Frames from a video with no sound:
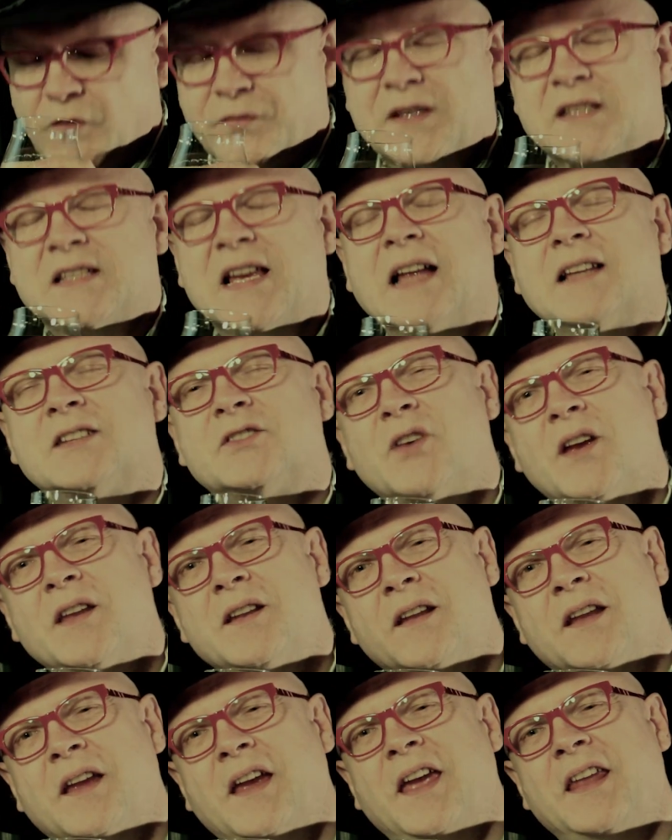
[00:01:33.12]
Und es hat so
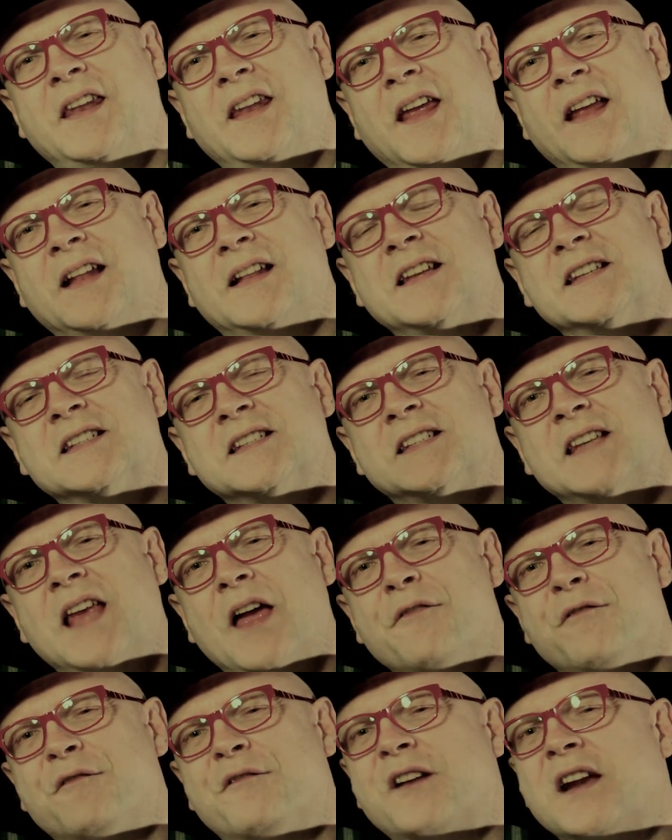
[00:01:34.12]
ein, ein, dieses
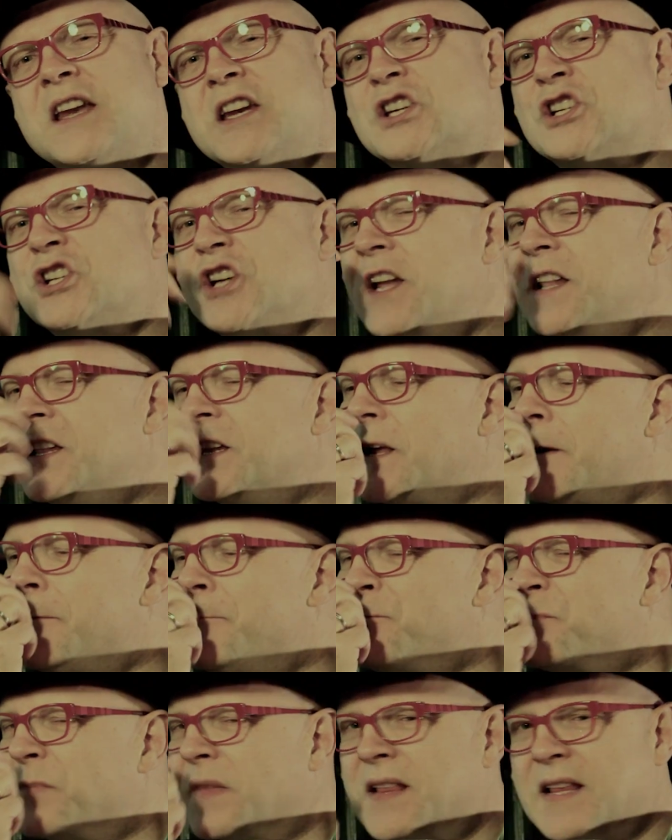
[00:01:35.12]

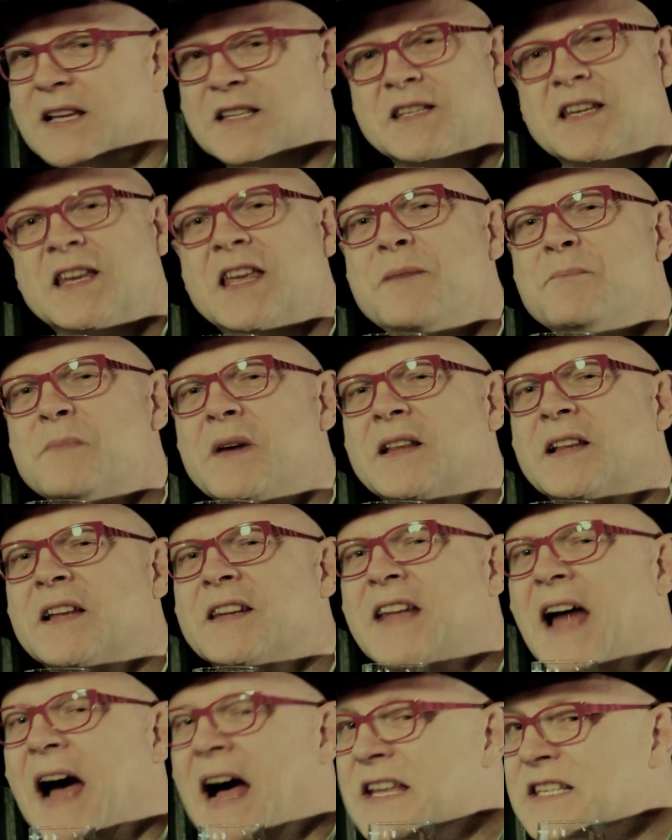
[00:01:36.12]
Erfrischende, das ich immer in
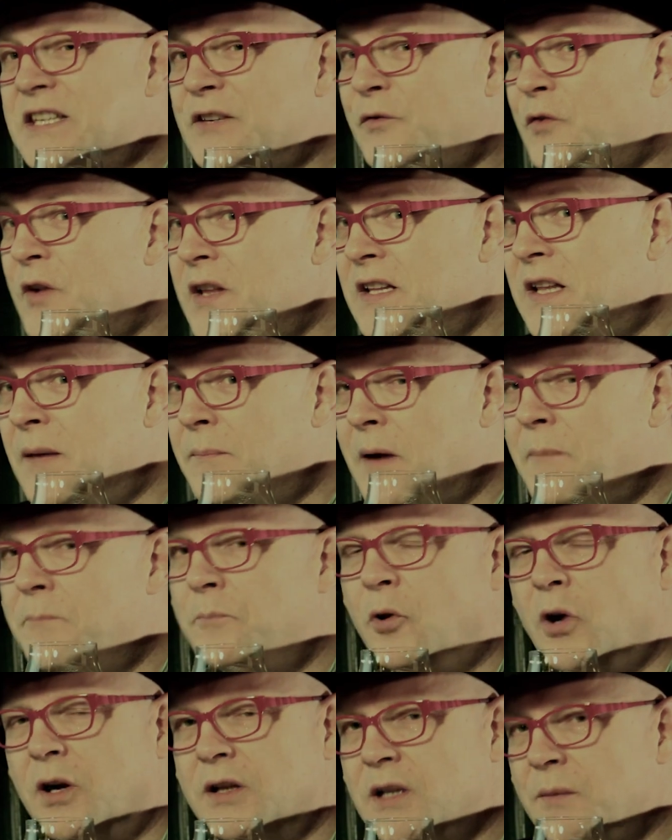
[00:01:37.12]
der Nase finde bei
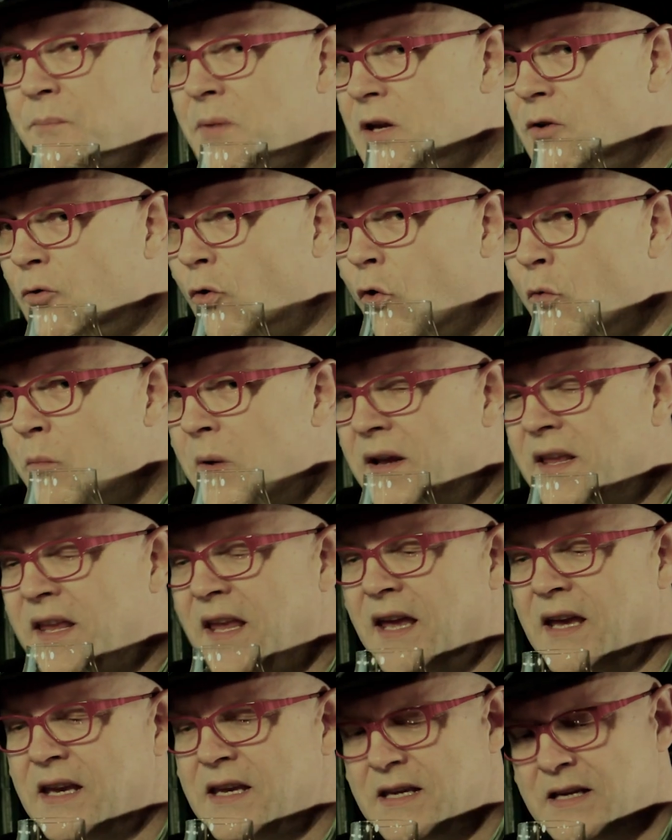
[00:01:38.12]
Porterbieren,
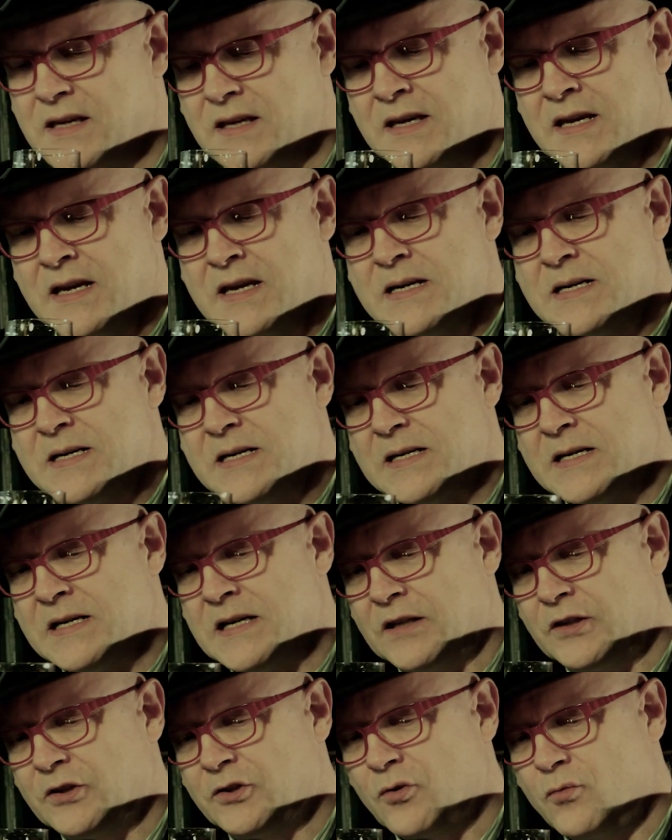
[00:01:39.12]
obergärigen,
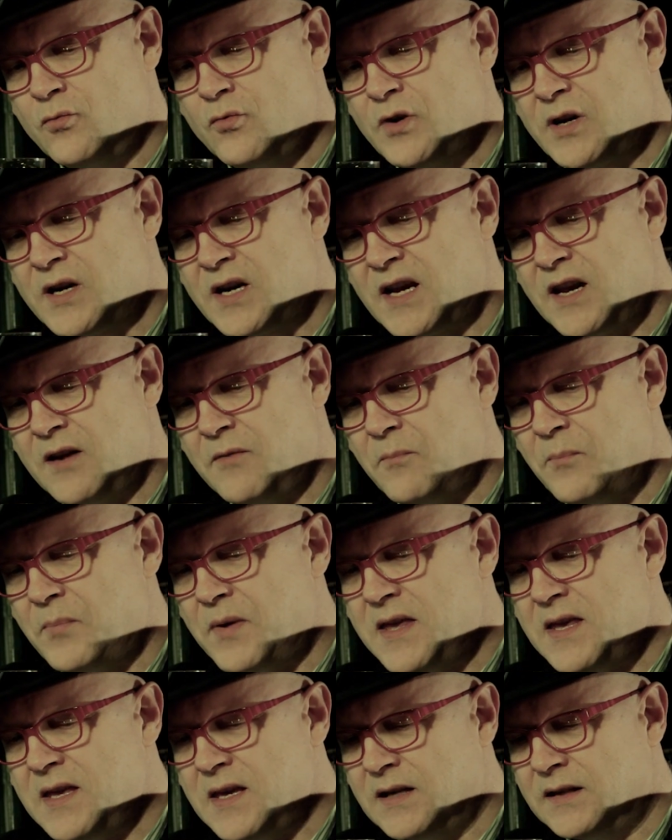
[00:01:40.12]
äh, dunklen
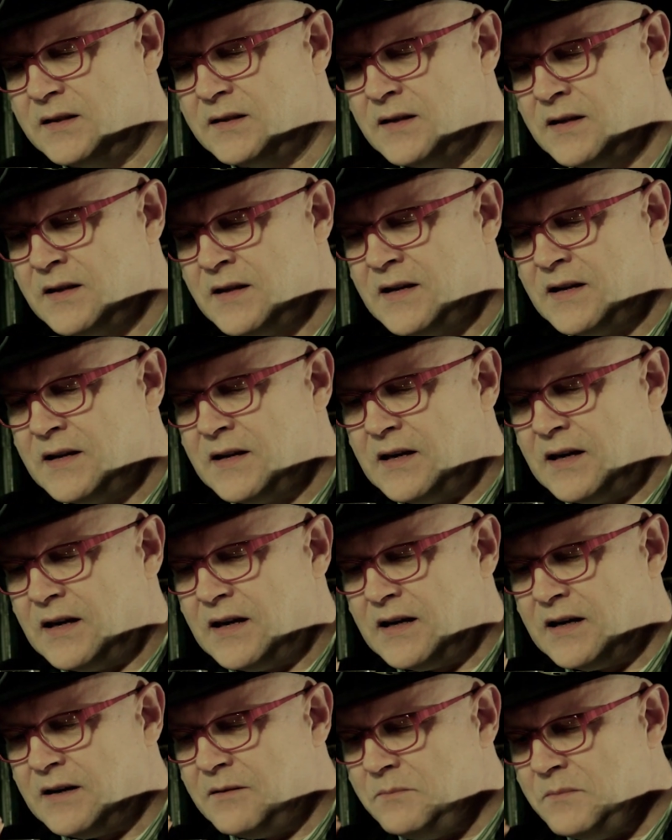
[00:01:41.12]
Bieren
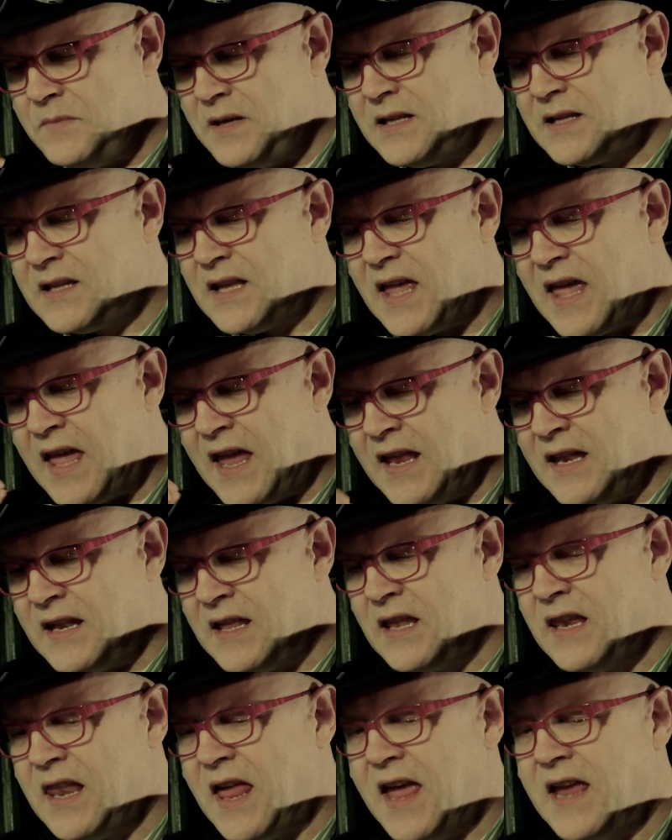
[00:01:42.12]
äh, mit
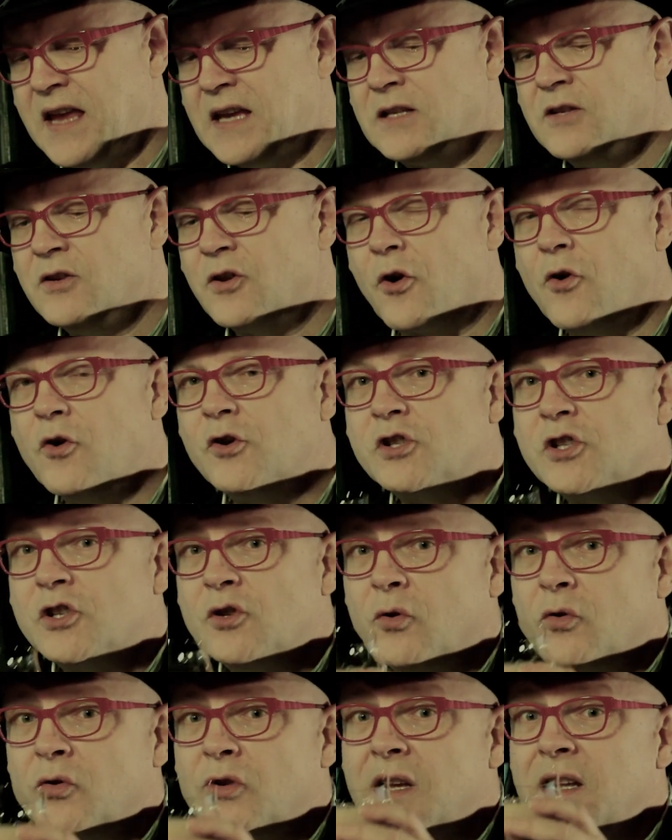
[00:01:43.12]
einer leichten
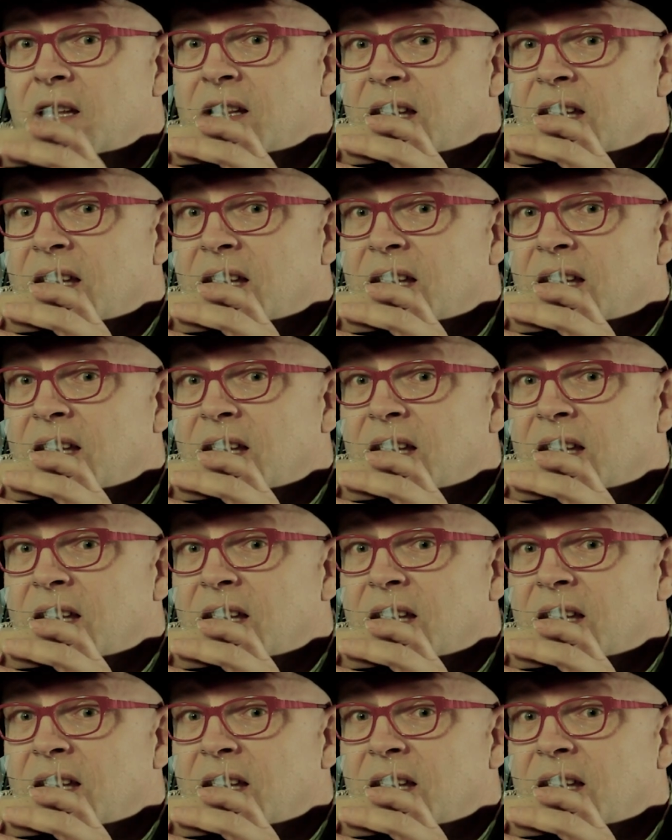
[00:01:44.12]
Röstnote.